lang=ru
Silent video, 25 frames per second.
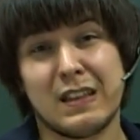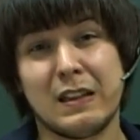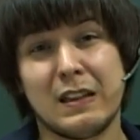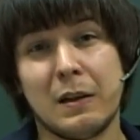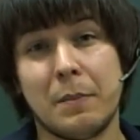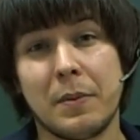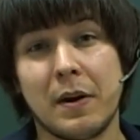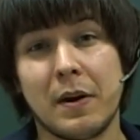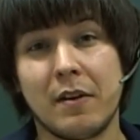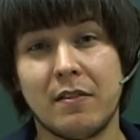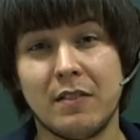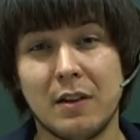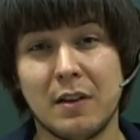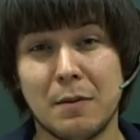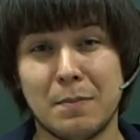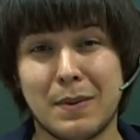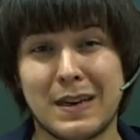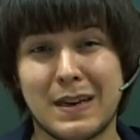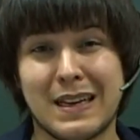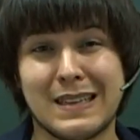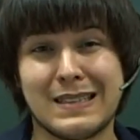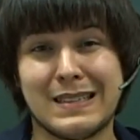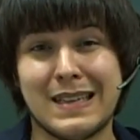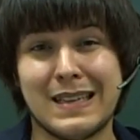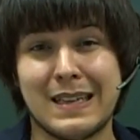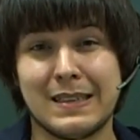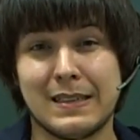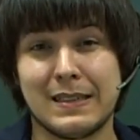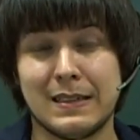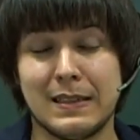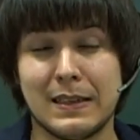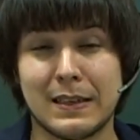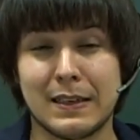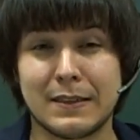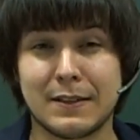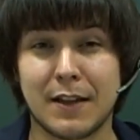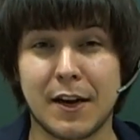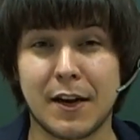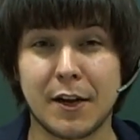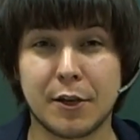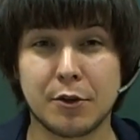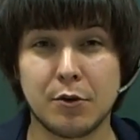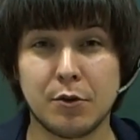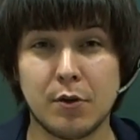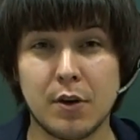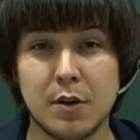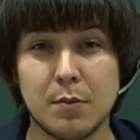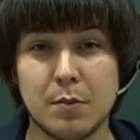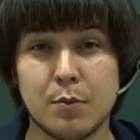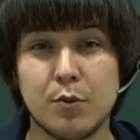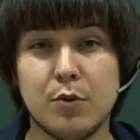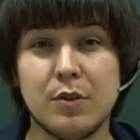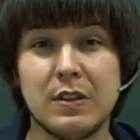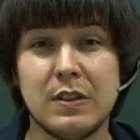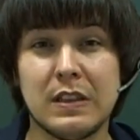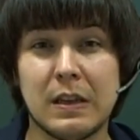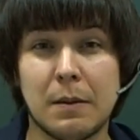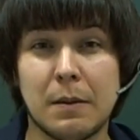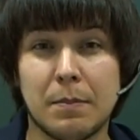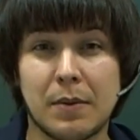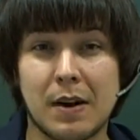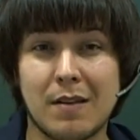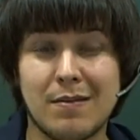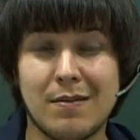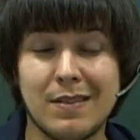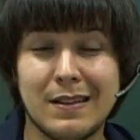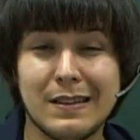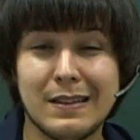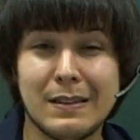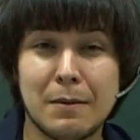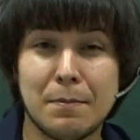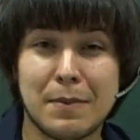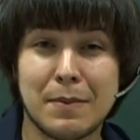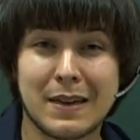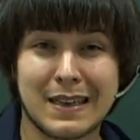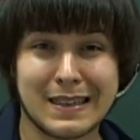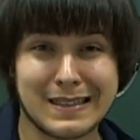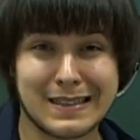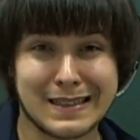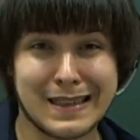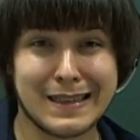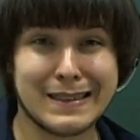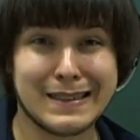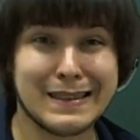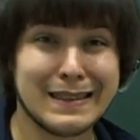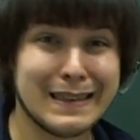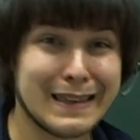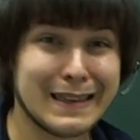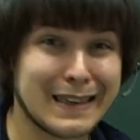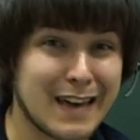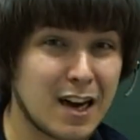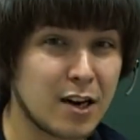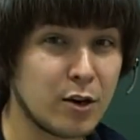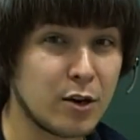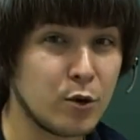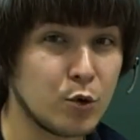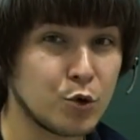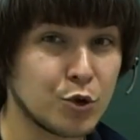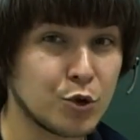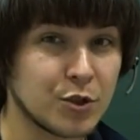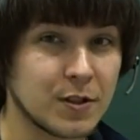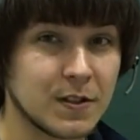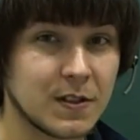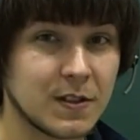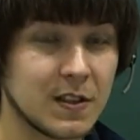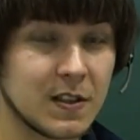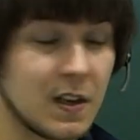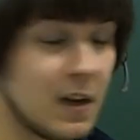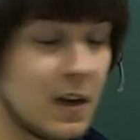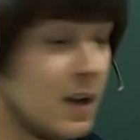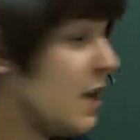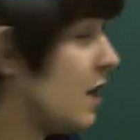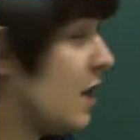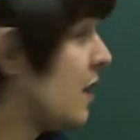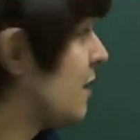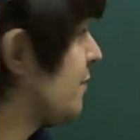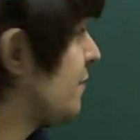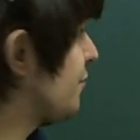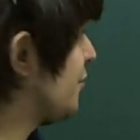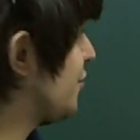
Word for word: направлена по касательной к траектории, будет направлена по касательной к окружности. В